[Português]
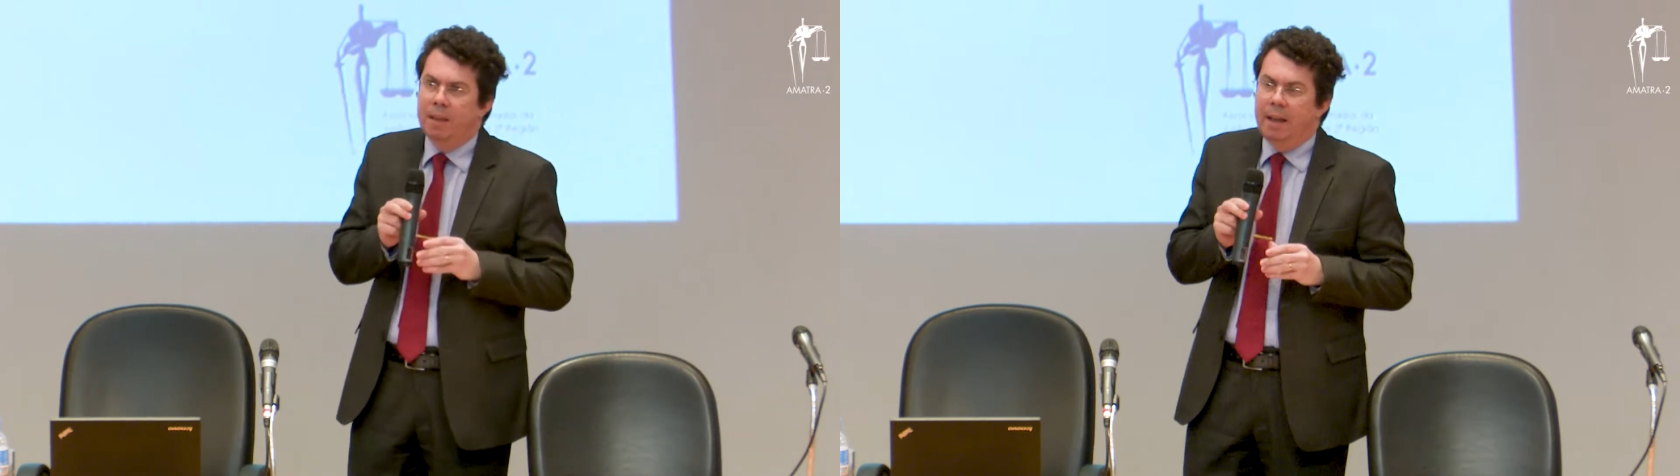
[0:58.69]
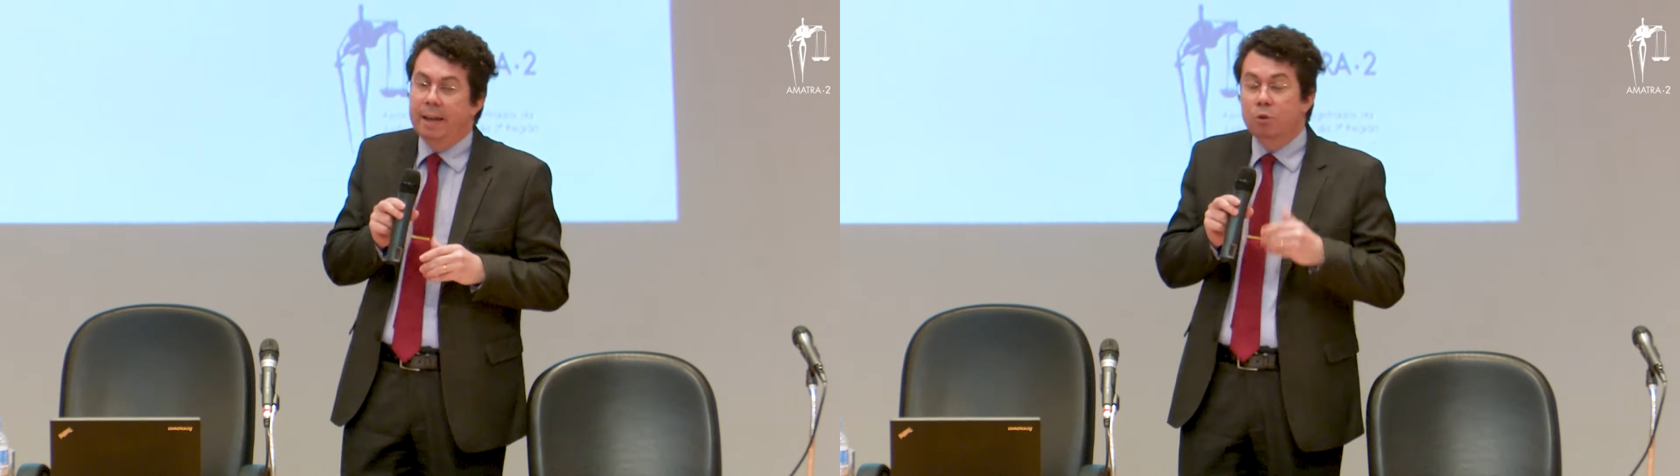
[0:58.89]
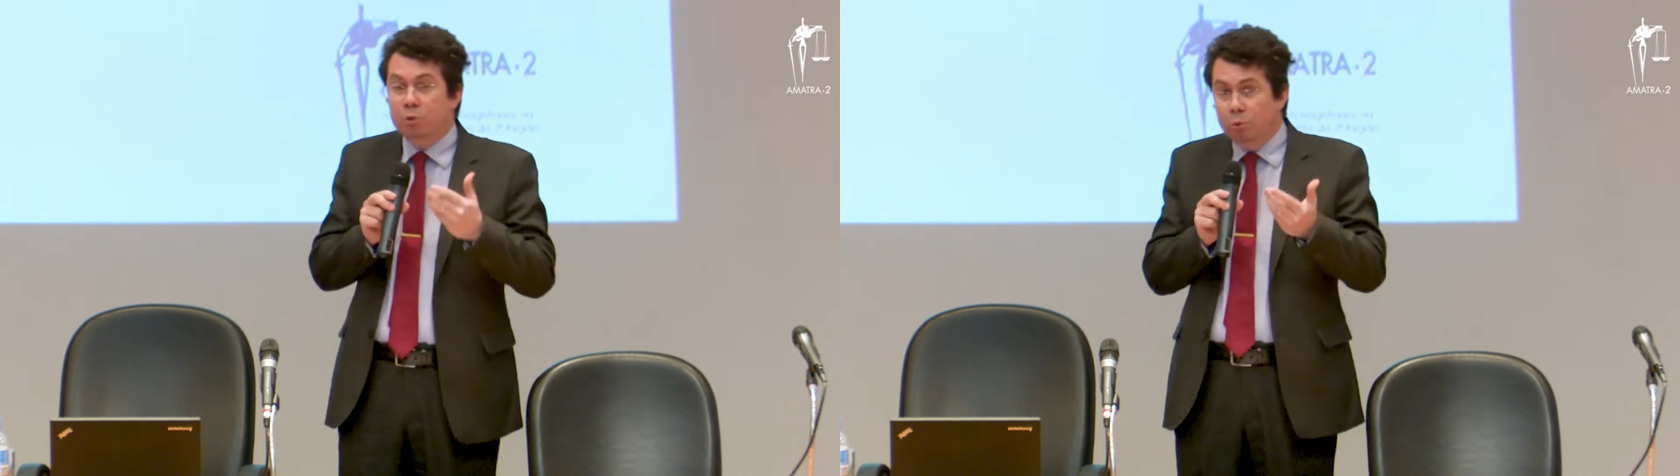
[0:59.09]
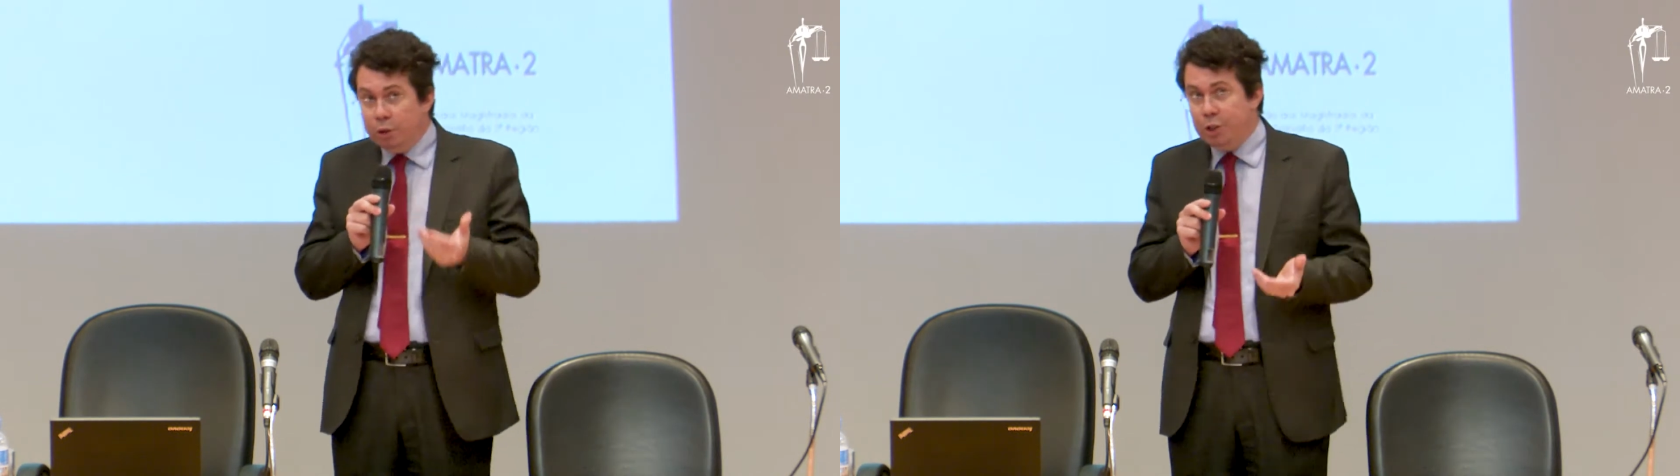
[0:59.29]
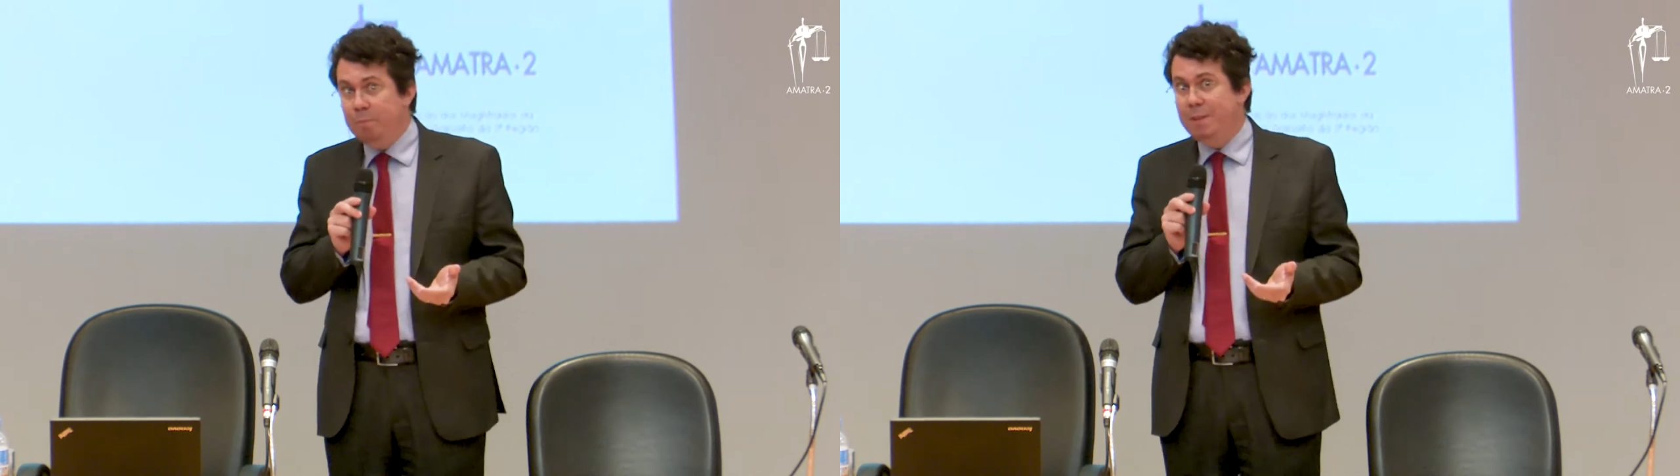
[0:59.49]
é que eu sou um
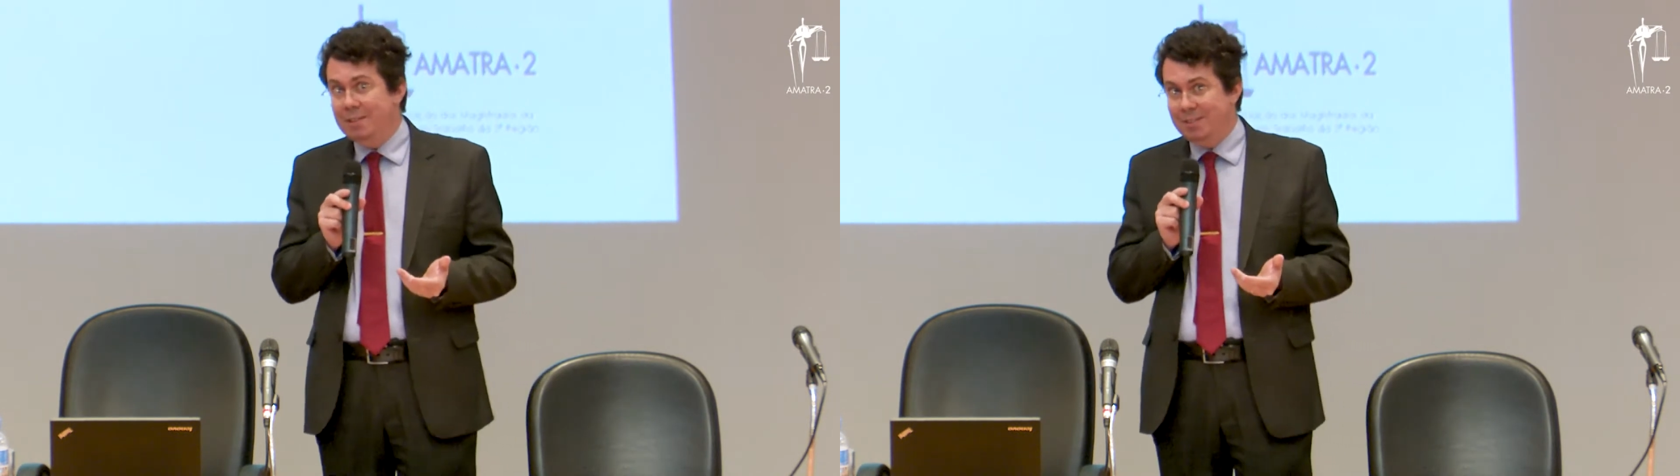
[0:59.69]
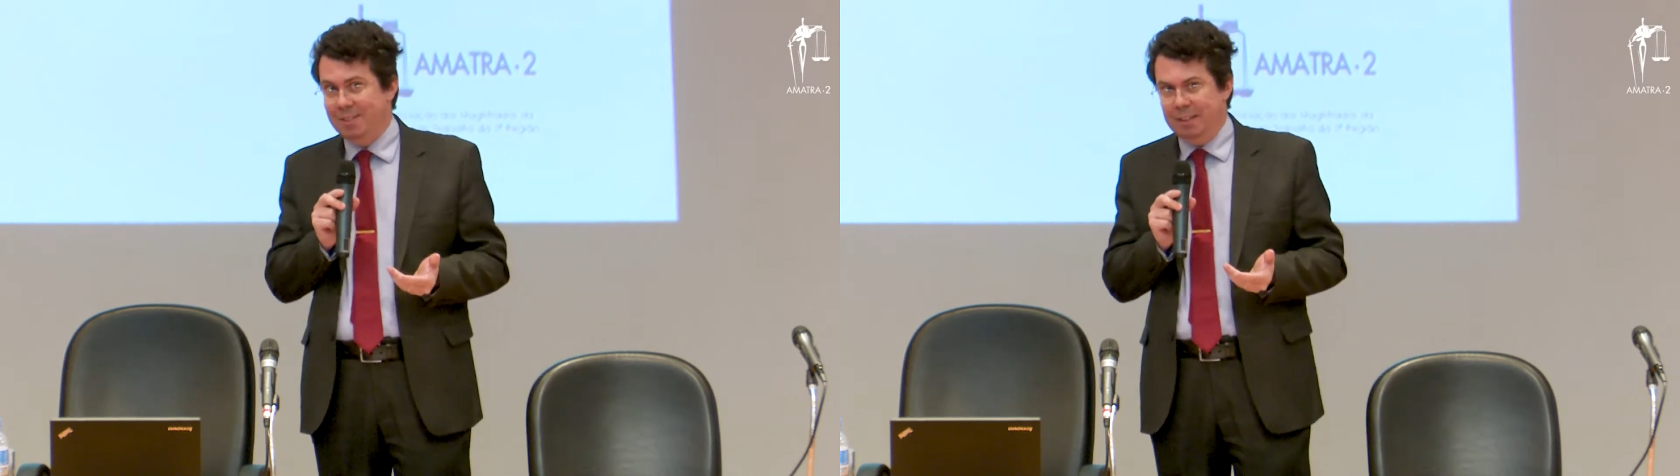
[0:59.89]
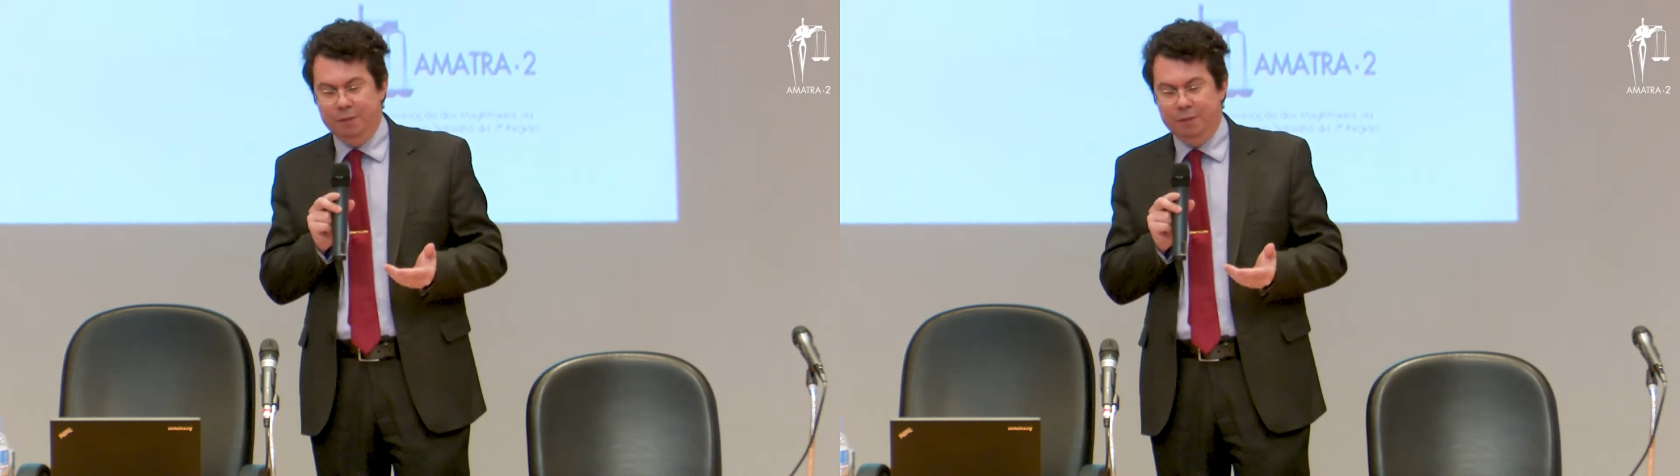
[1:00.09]
otimista,